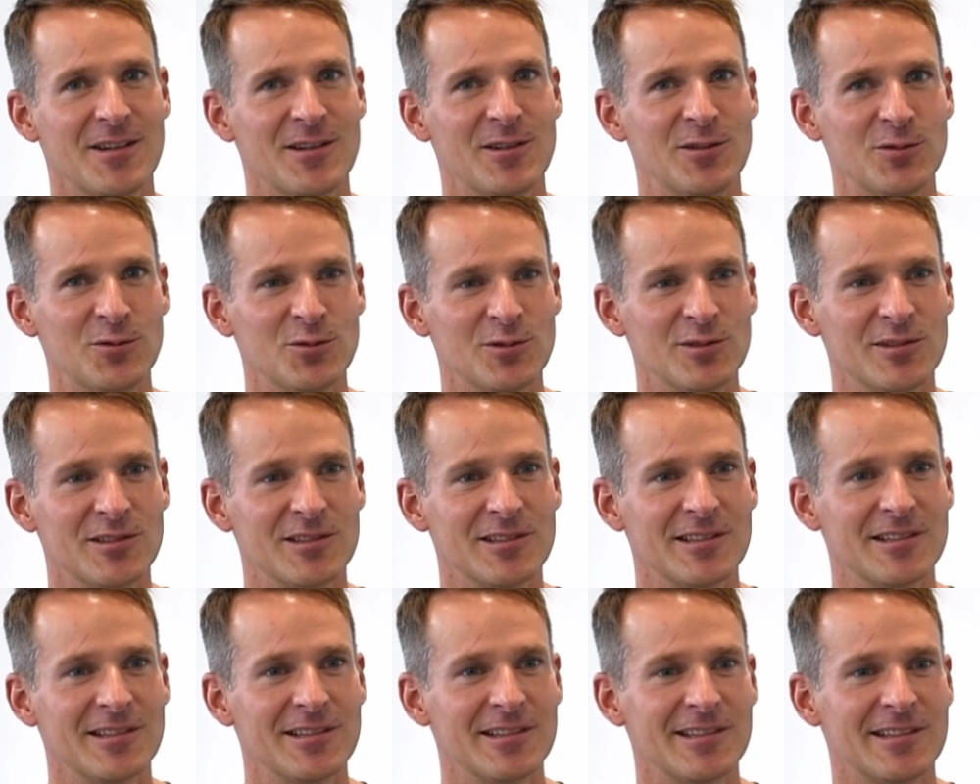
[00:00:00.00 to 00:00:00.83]
Nun,
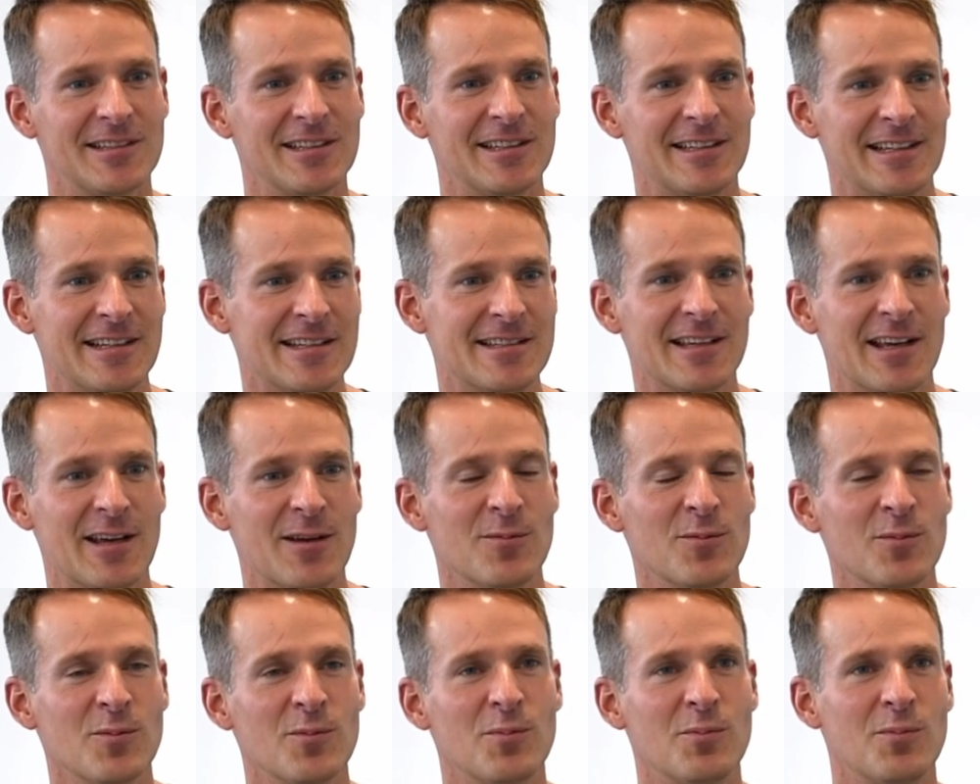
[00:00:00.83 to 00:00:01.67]
die
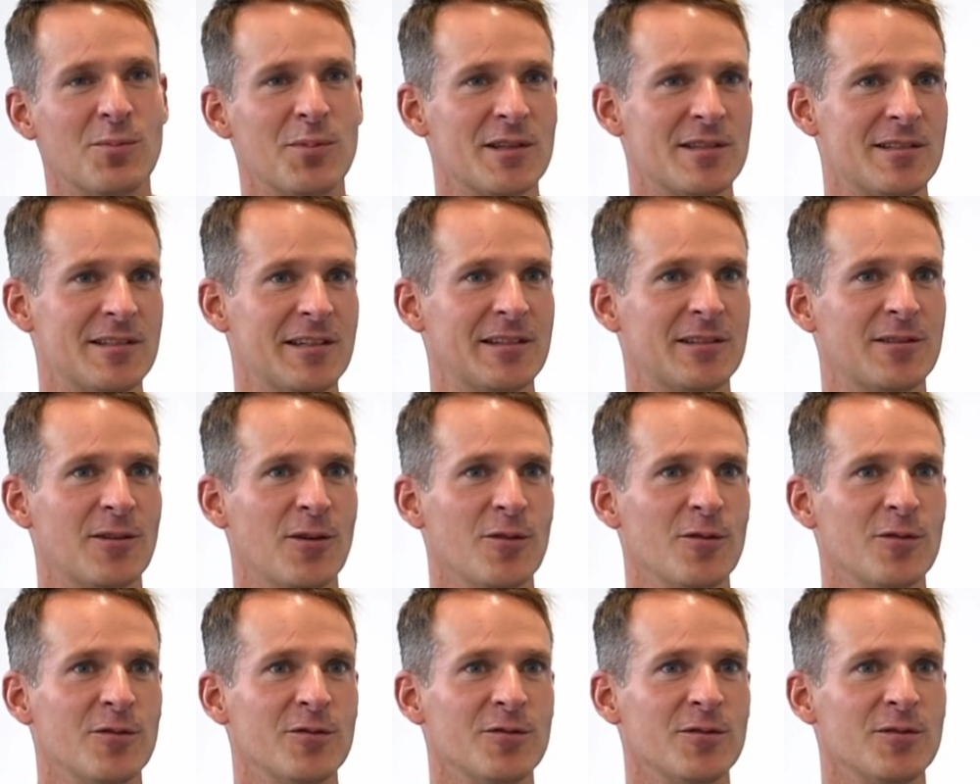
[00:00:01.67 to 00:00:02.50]
TCM basiert
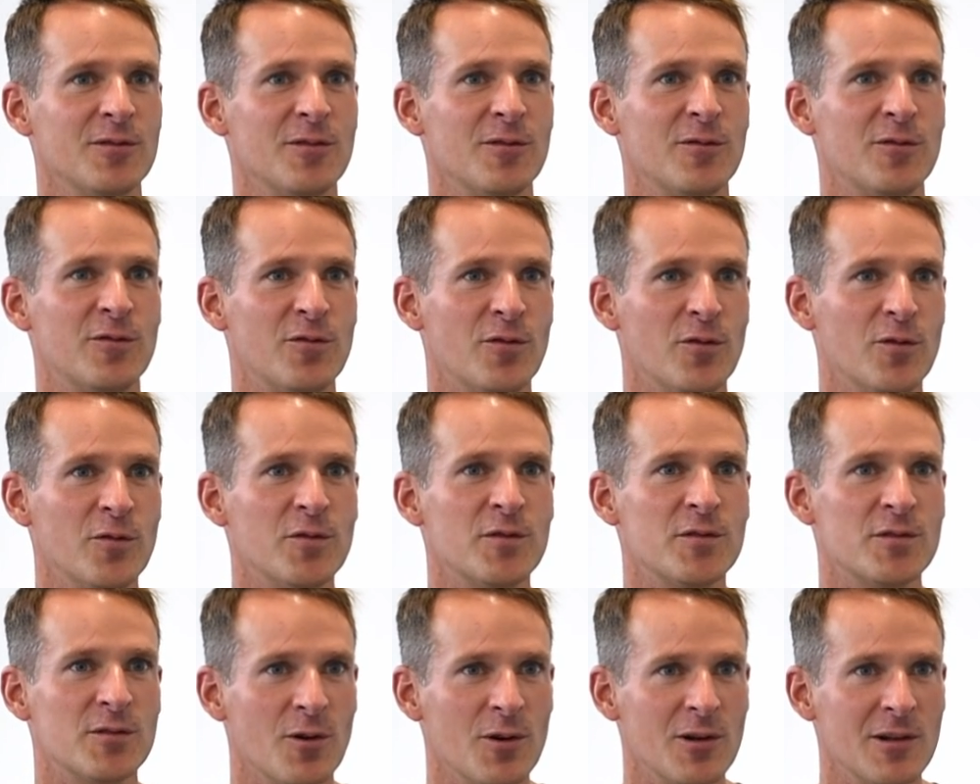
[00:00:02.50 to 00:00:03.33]
auf fünf
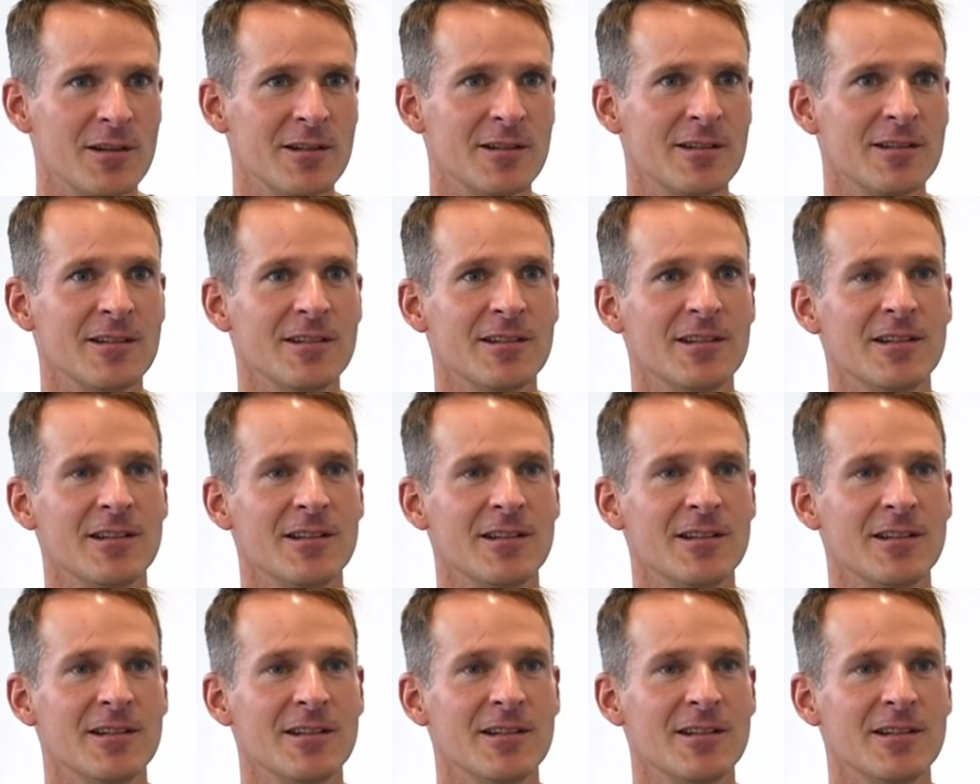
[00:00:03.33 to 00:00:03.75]
Säulen.